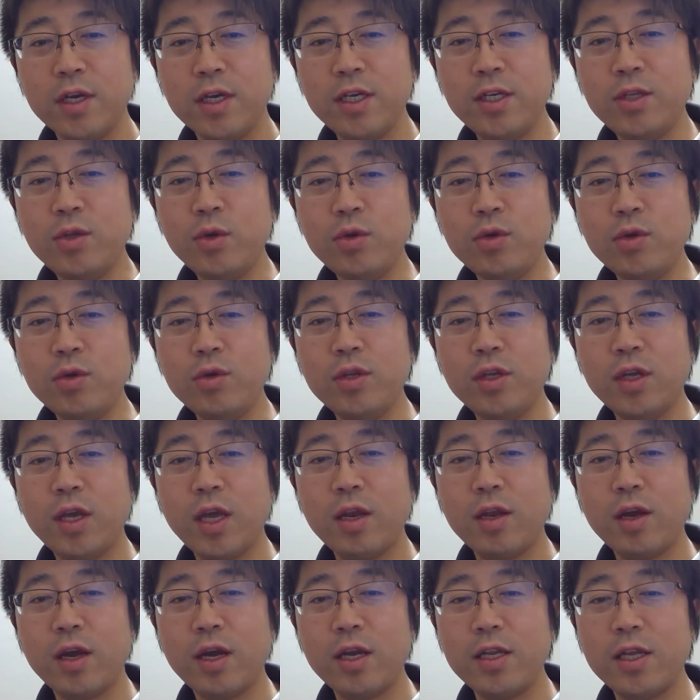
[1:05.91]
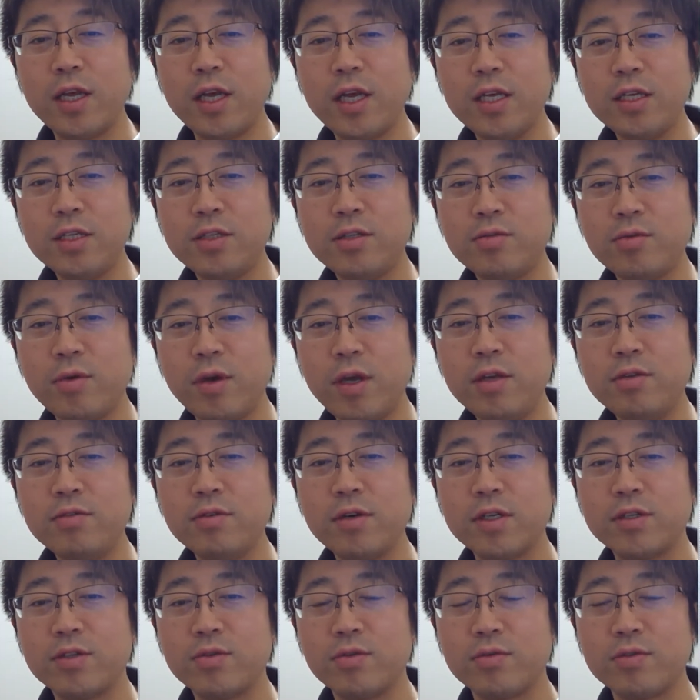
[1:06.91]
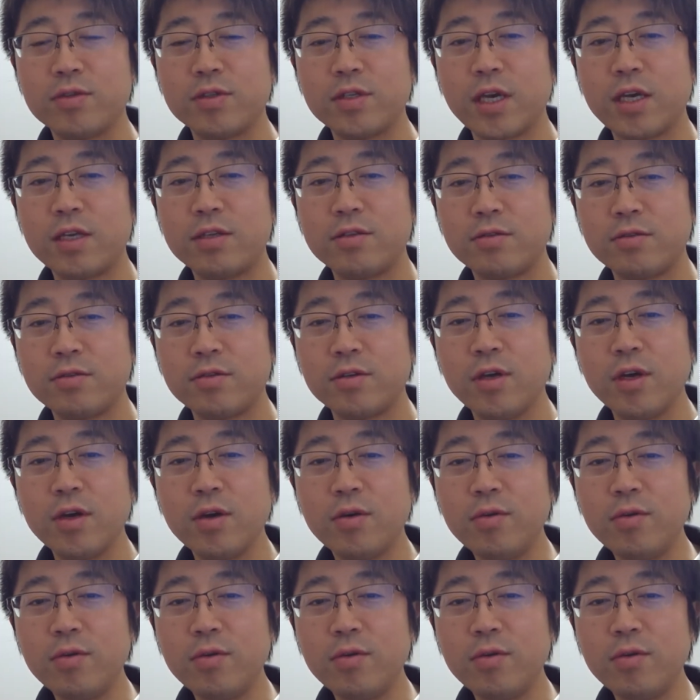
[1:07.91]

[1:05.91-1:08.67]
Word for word: 一人の人間の中に S と N が存在する。